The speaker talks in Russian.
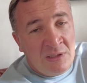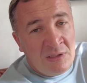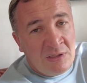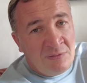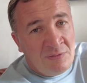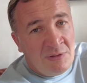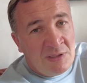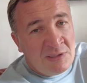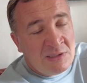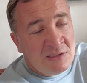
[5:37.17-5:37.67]

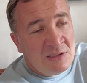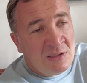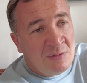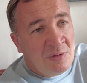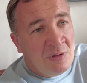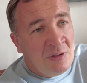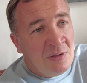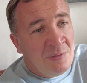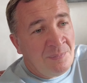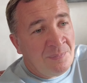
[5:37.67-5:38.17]
20
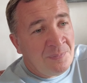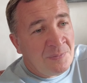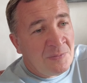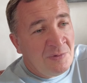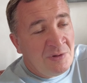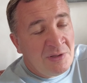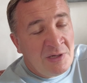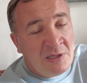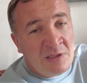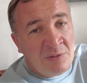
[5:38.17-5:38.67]
э,
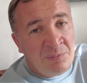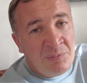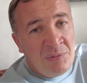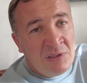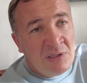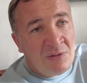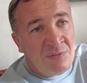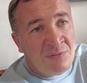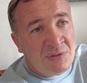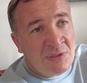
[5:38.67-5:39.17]
квадратных
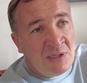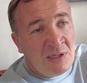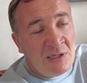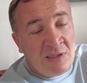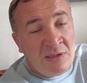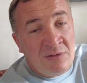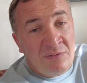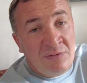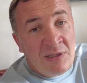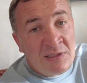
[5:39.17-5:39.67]
метров за
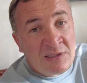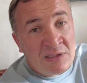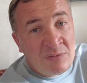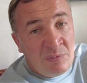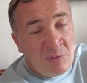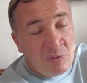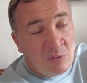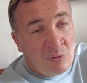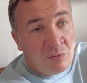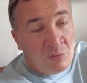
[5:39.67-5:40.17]
20
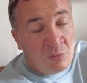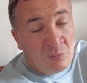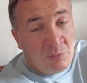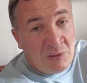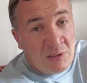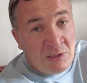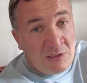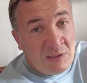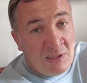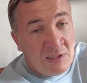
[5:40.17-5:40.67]
миллионов
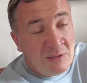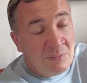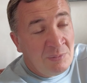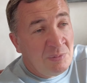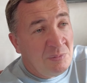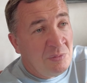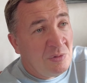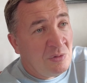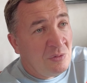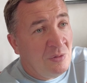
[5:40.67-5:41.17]
рублей, да, к
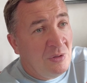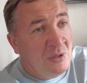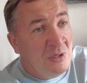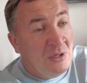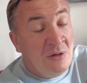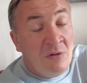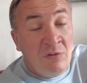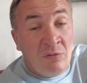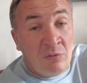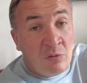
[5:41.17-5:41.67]
примеру,
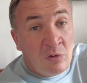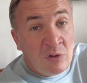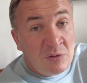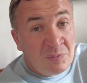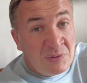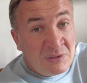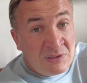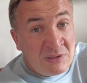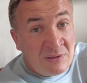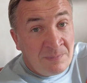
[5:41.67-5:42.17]
в
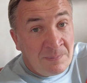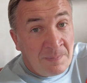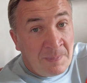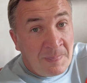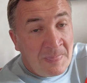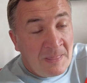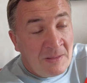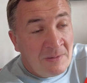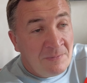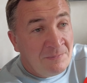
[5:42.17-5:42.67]
космосе,
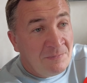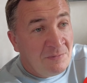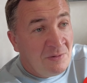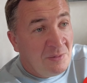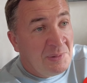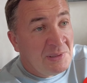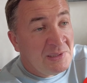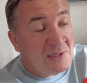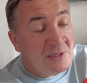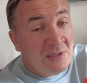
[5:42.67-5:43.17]
в
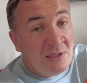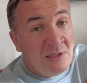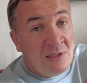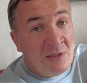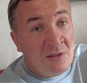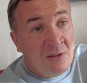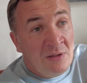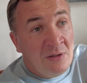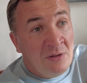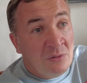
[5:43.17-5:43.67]
апарт-отеле,
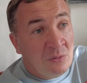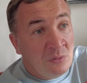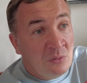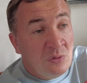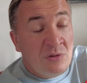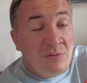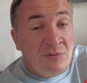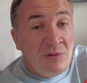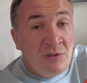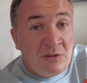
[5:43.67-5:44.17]
то,
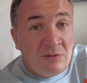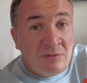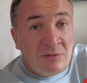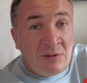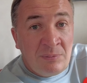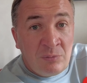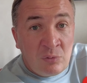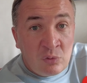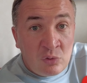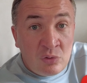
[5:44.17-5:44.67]
извините,
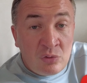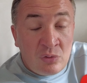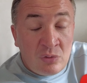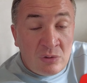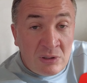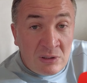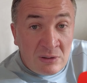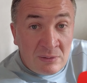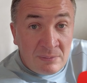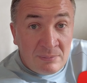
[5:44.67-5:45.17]
вам нужно
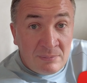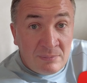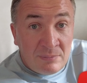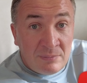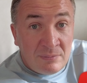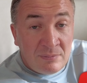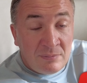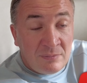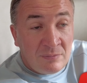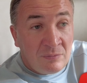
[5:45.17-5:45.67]
сюда.
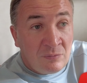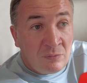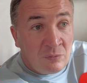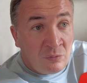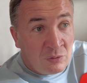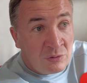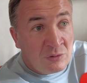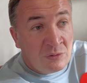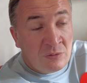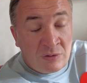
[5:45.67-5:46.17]

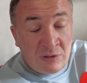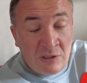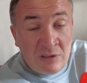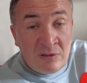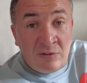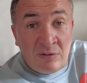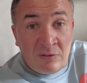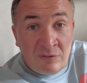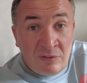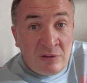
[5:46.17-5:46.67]
Вот здесь
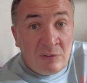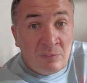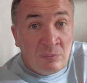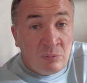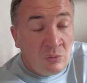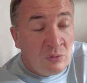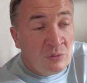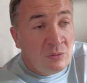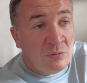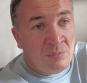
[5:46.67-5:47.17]
действительно
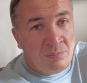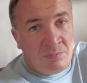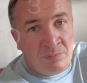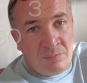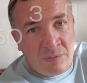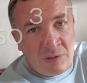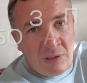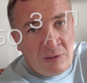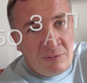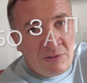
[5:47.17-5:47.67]
будет
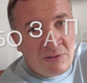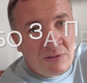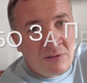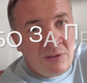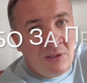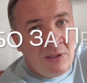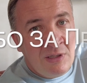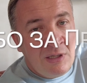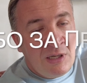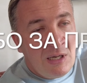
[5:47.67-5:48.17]
для вас
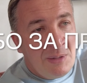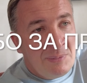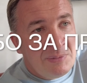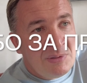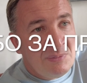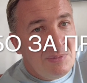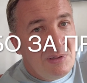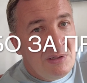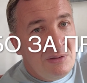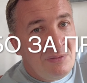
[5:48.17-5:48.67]

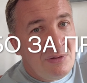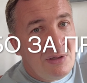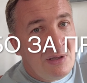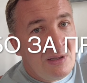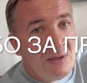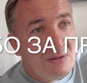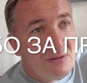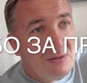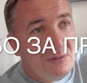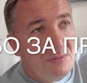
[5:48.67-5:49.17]
оптимальный вариант.